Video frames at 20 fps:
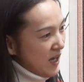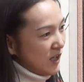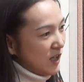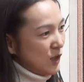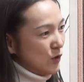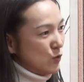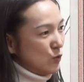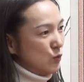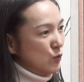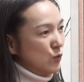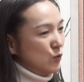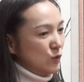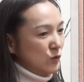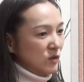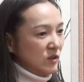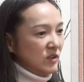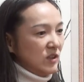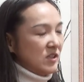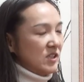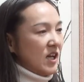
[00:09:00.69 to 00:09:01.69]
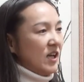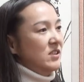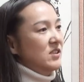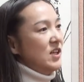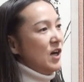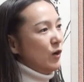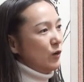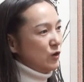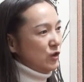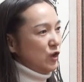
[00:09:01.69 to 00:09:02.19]
해가지고 그냥
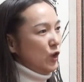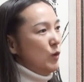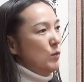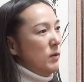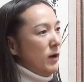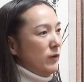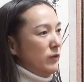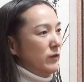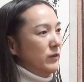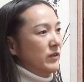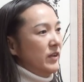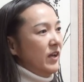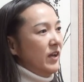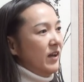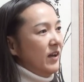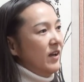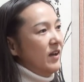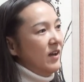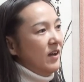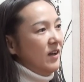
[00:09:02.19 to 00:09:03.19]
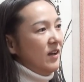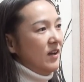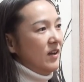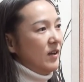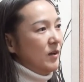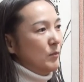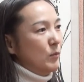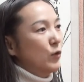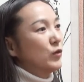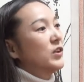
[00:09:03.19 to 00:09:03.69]
자창으로 시험을 봤는데
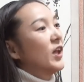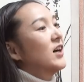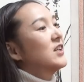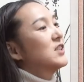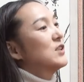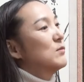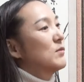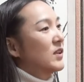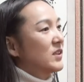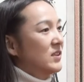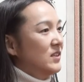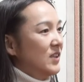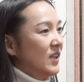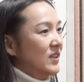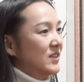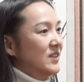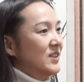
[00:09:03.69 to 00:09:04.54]
못하지만 그냥